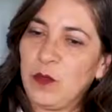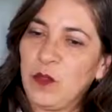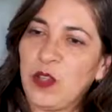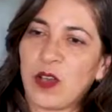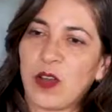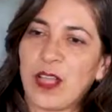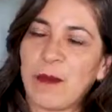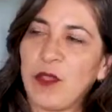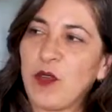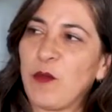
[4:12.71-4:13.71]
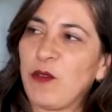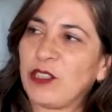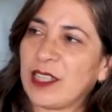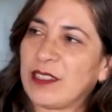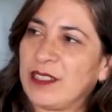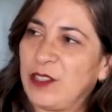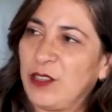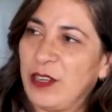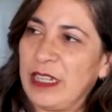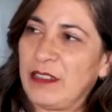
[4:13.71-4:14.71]
Yo creo que ha habido muchas
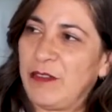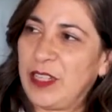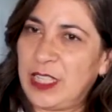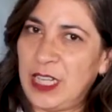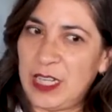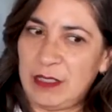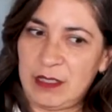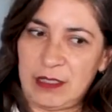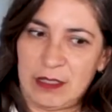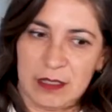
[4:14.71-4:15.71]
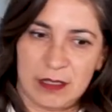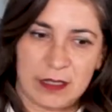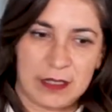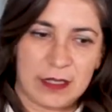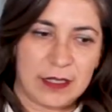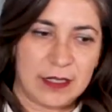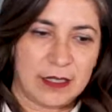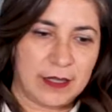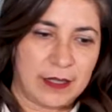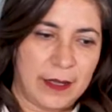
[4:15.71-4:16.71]
decisiones difíciles.
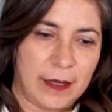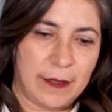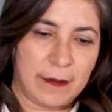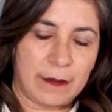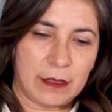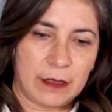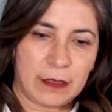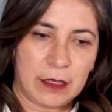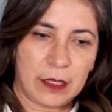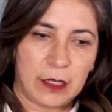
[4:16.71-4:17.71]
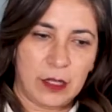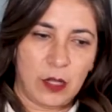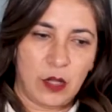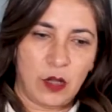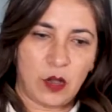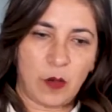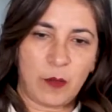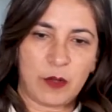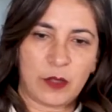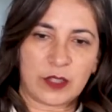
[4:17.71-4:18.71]
Eh,
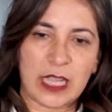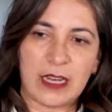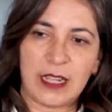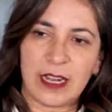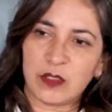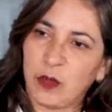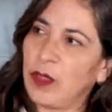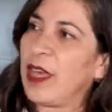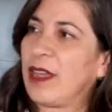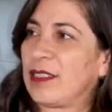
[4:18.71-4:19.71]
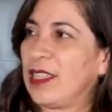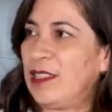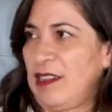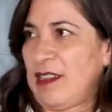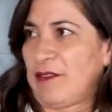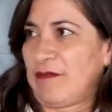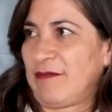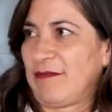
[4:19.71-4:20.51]
como salir a estudiar sin dinero.